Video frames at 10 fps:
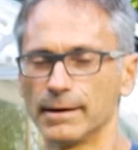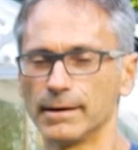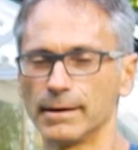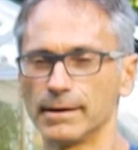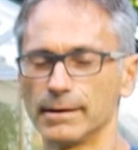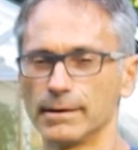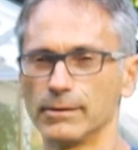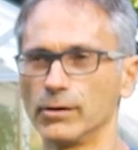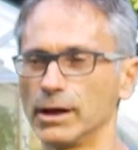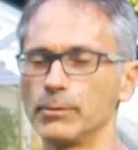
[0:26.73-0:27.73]
Euh,
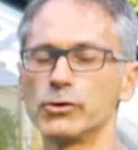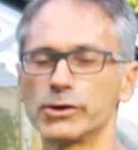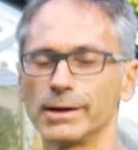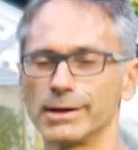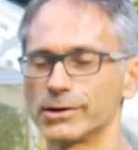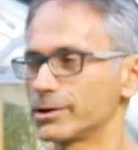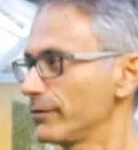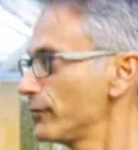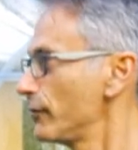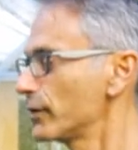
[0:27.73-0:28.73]
au début, j'ai
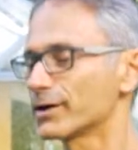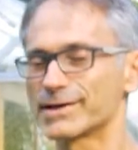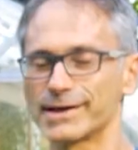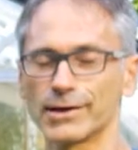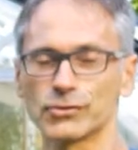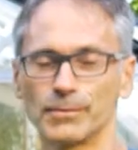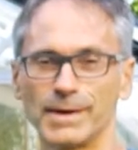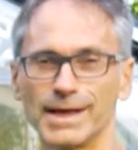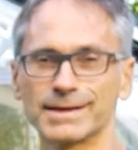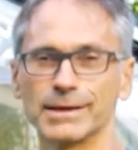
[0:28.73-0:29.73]
vu votre serre sur
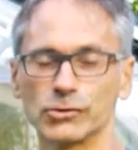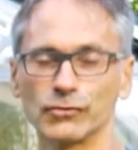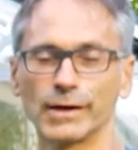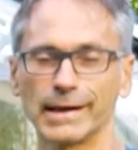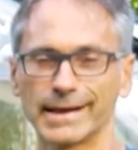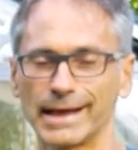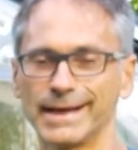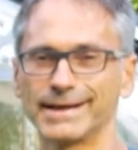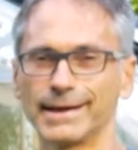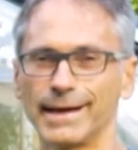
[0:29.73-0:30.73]
place et je trouvais que la
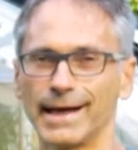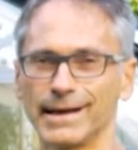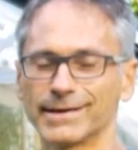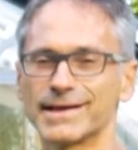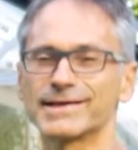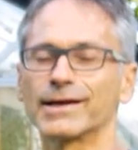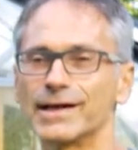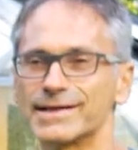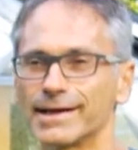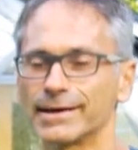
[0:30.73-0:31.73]
qualité intrinsèque de la
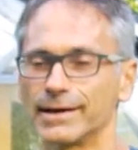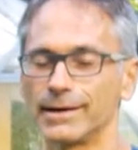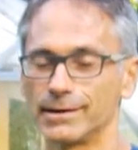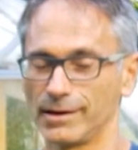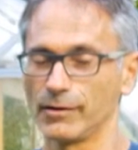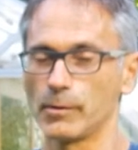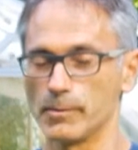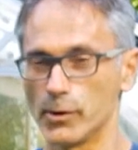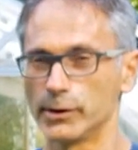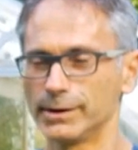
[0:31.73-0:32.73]
serre était, vraiment
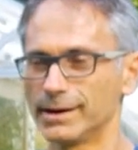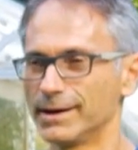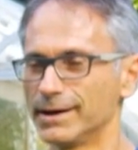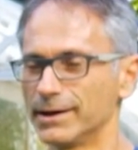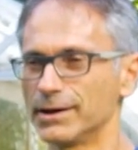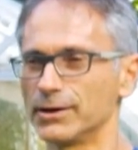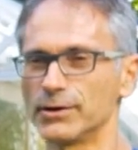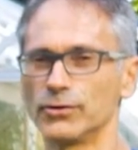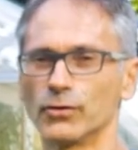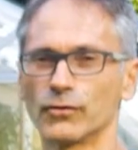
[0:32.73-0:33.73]
bonne.
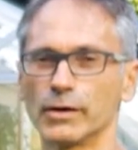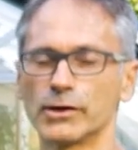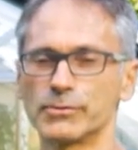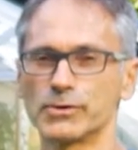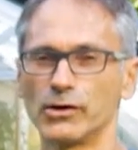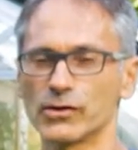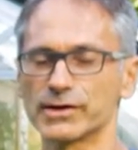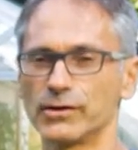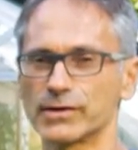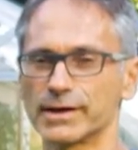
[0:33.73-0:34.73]
Euh, donc voilà, je me suis lancé
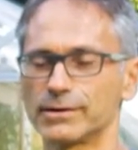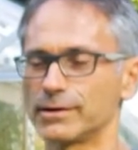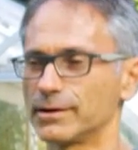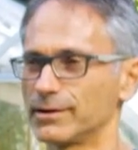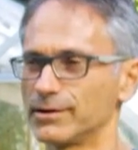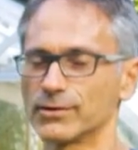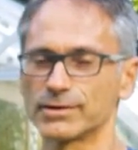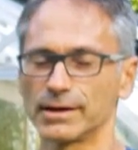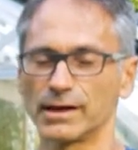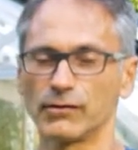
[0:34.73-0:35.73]
dans cette, euh,
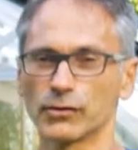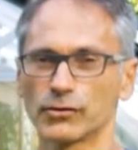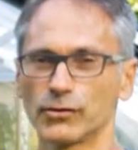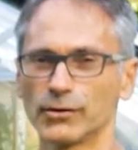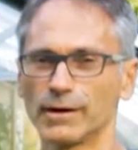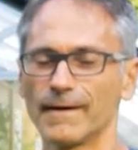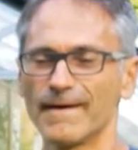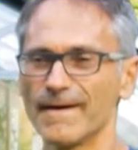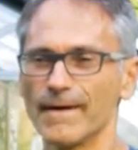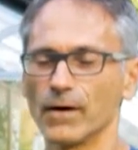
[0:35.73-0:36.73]
aventure,
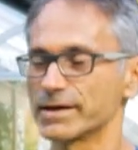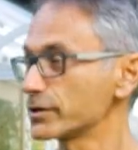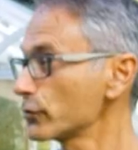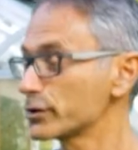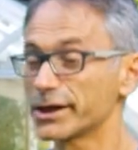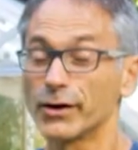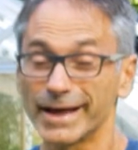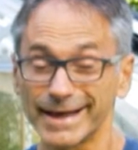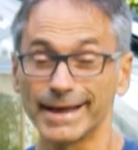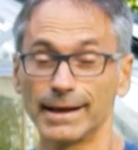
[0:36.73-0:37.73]
en sachant que je j'y connais
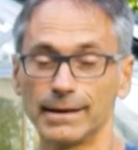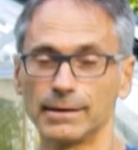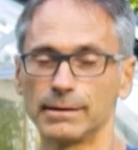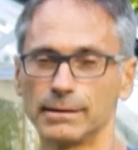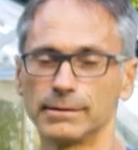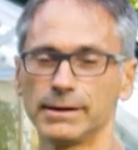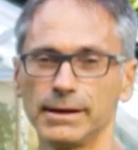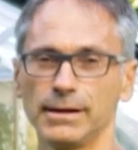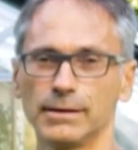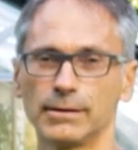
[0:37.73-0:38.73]
rien,
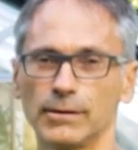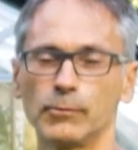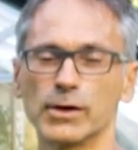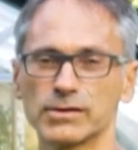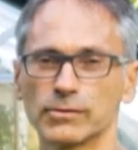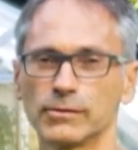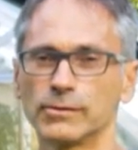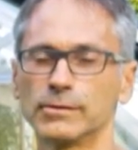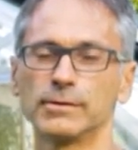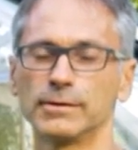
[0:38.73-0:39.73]
ni en
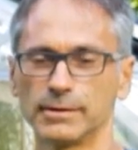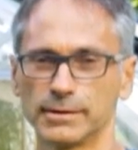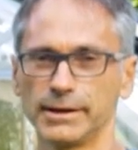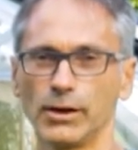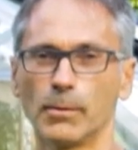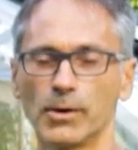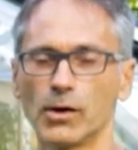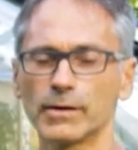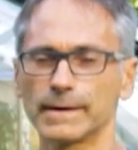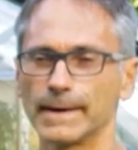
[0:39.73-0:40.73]
poisson, ni en
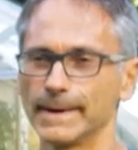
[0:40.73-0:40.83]
plantes.